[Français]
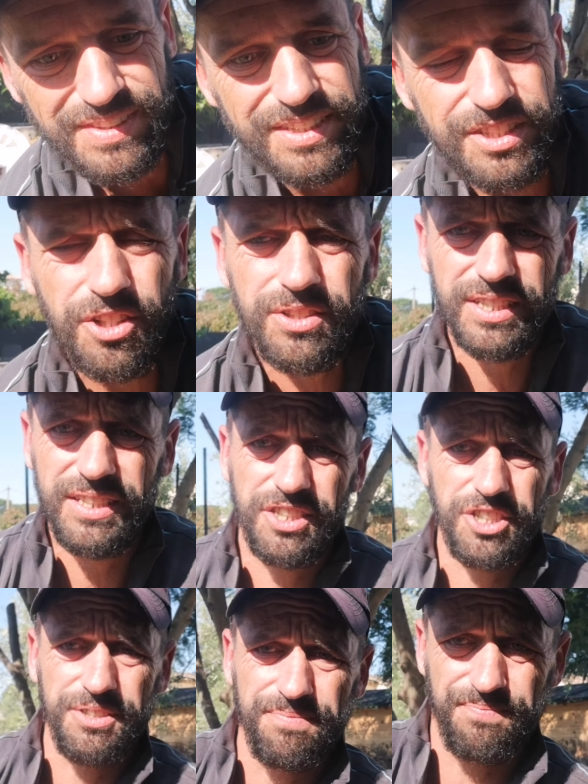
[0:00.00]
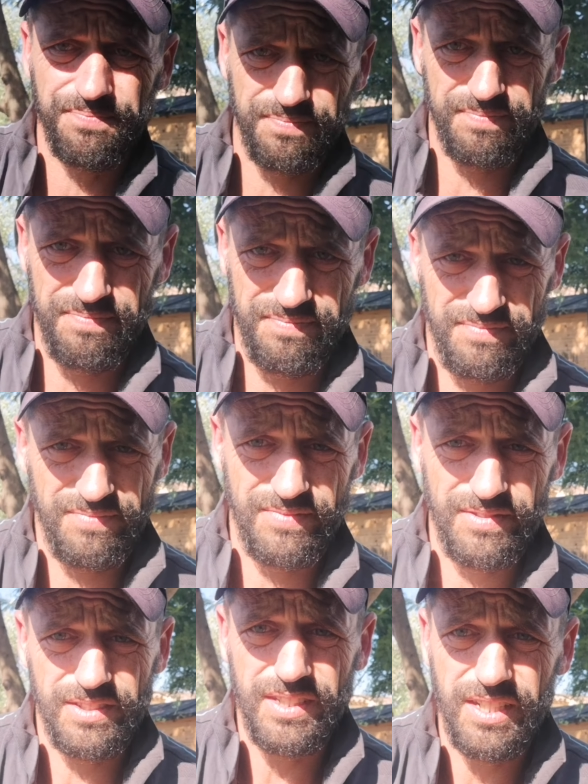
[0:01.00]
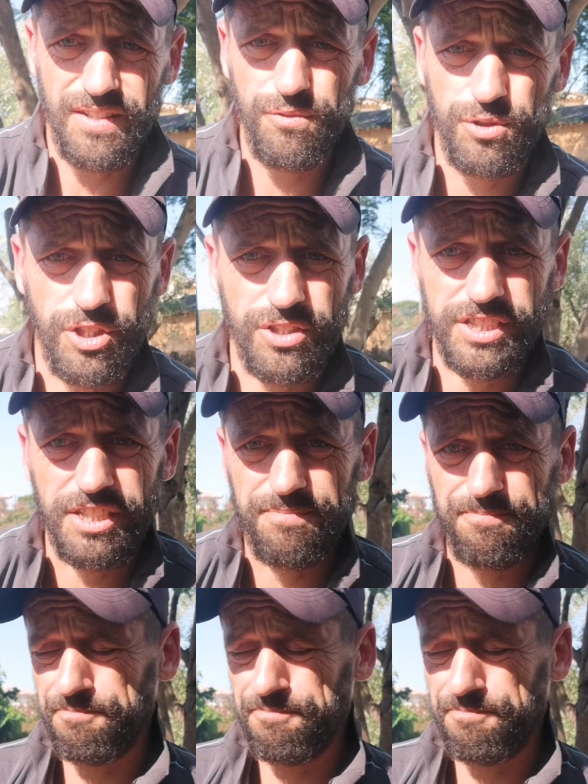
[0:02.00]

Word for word: sortez déjà. À vous de sortir.